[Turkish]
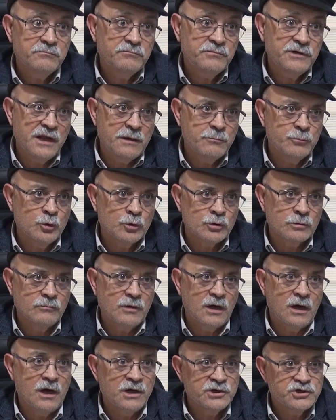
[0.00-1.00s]
bilemiyorum.
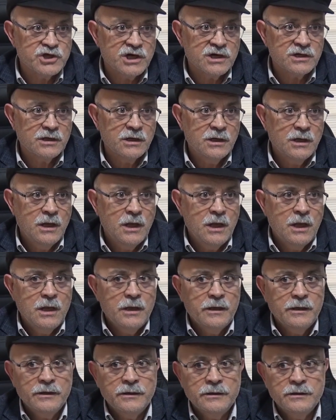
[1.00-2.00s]
Ancak
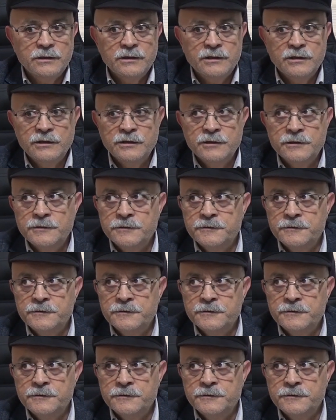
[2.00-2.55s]
e,